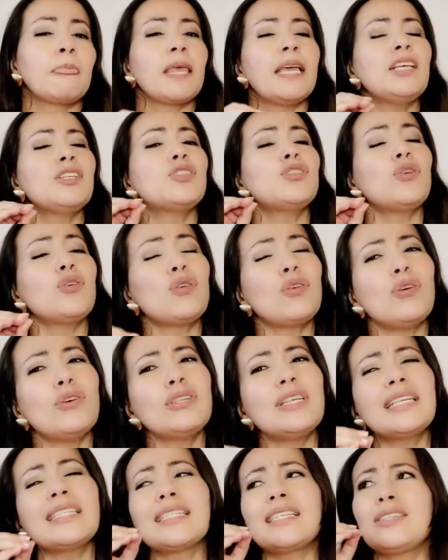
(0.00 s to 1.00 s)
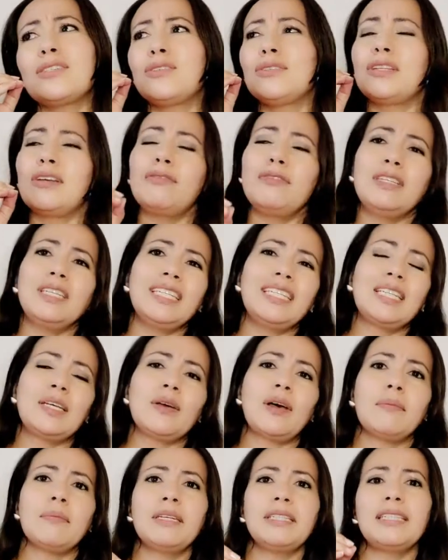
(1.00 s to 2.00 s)
Y son cosas que son
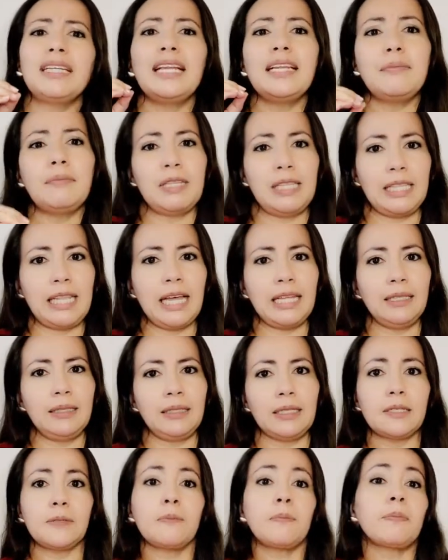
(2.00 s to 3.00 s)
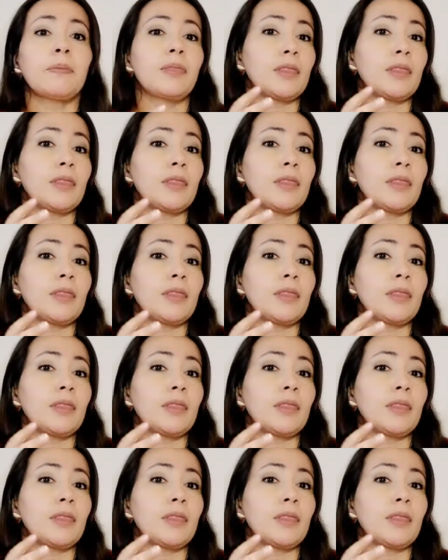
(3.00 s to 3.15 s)
definitivamente limitantes